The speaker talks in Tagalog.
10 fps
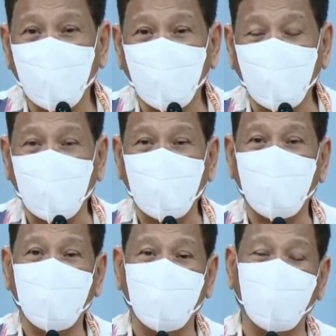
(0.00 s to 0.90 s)
Kaya
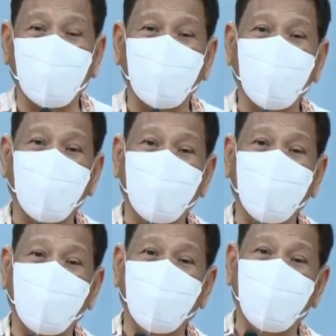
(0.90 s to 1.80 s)
ano,
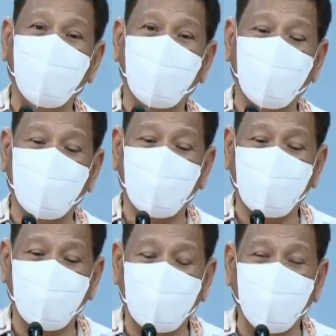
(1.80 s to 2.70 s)

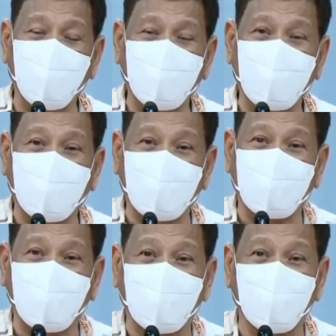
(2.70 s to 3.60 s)
give and take lang
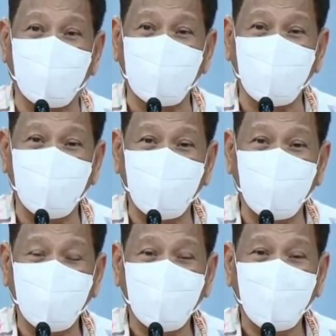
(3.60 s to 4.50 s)
tayo. So,
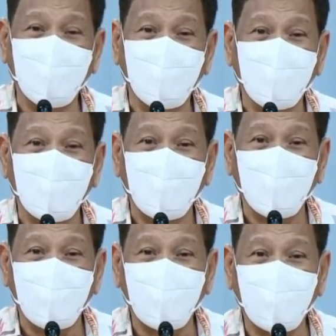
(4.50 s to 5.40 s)

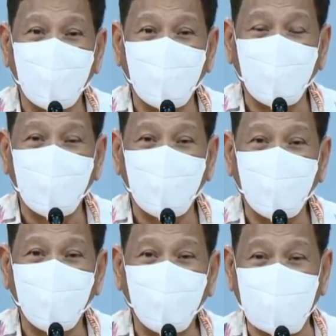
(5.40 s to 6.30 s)
uh,
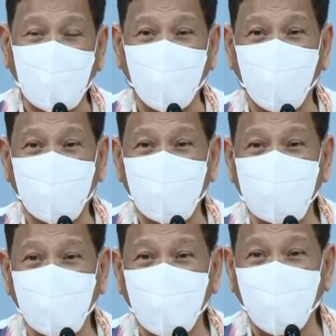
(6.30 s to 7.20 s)
pasalamat tayo
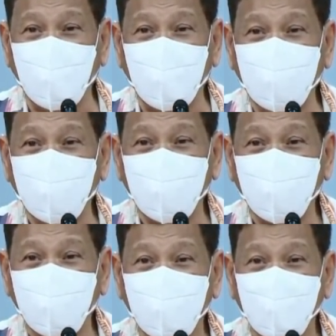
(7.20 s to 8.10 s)
sa kanila
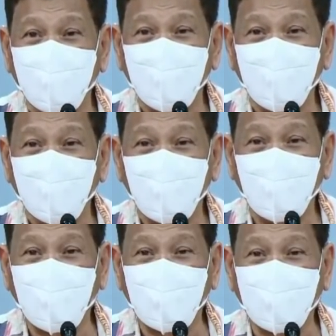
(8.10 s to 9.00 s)

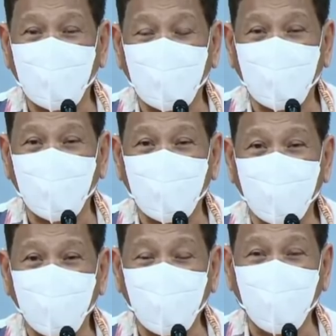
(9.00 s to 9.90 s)
at uh,
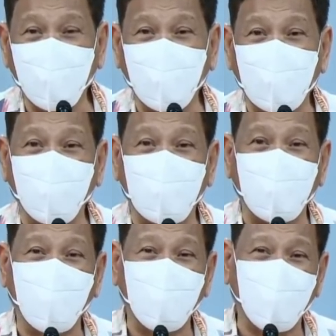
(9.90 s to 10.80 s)
may ibigay naman na,
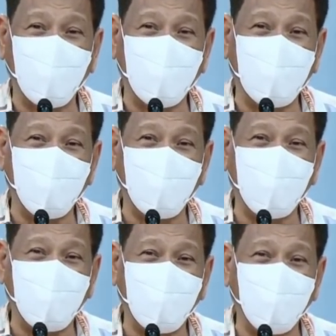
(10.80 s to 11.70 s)
may, may, may
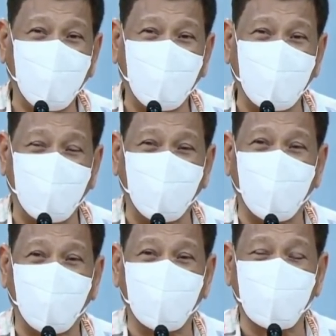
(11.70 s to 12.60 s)
ibigay na
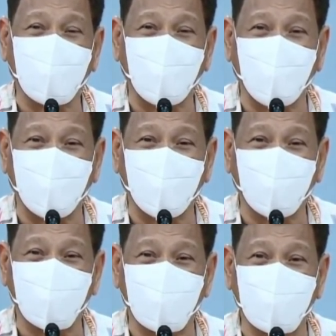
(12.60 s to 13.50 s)
naman ako sa kanila na
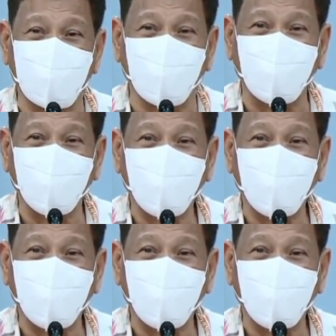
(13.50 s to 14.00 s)
konsesyon.